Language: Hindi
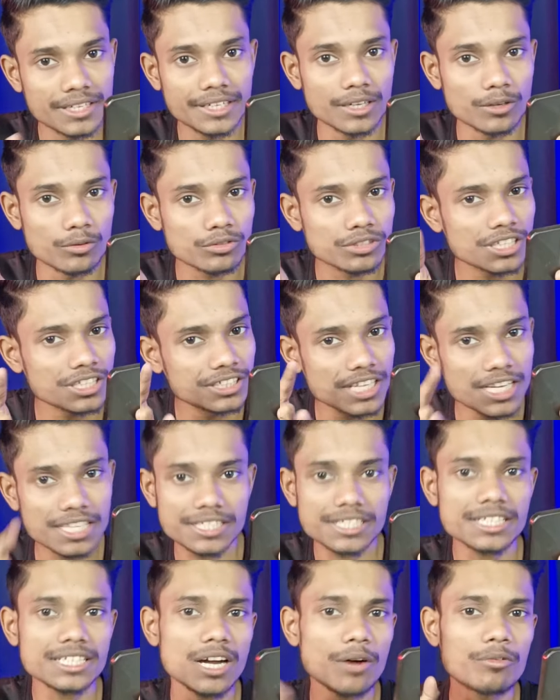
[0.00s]
ठीक है उसने
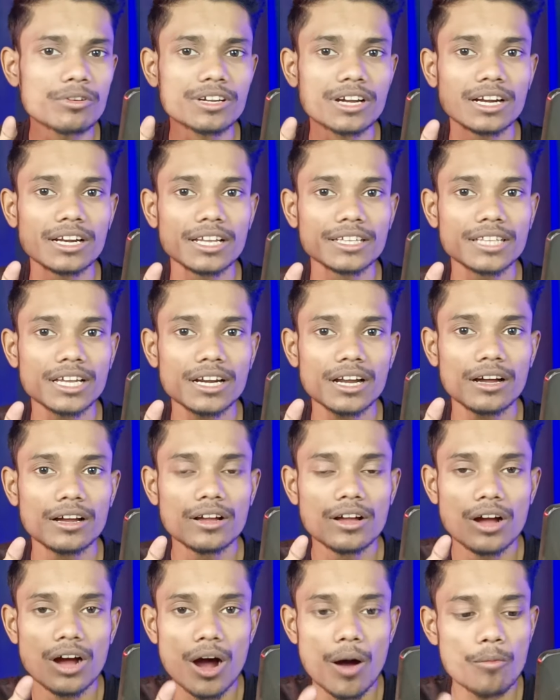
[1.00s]
जैसे डाउन कर लेता ना
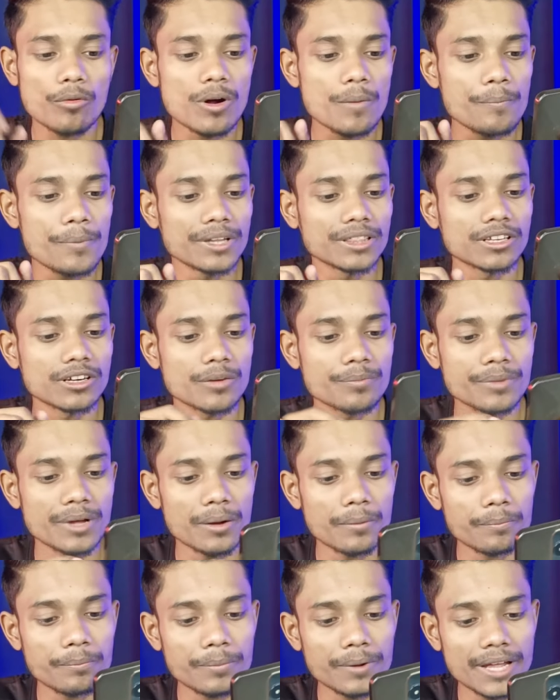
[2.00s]
आपको पंद्रह
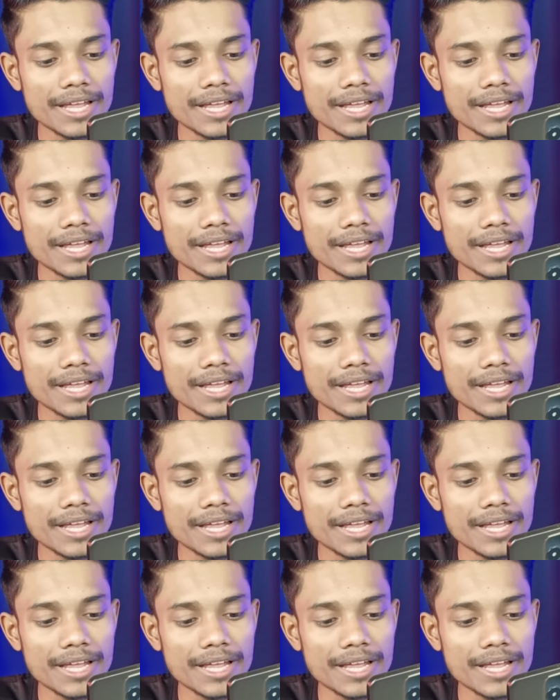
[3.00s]
रुपया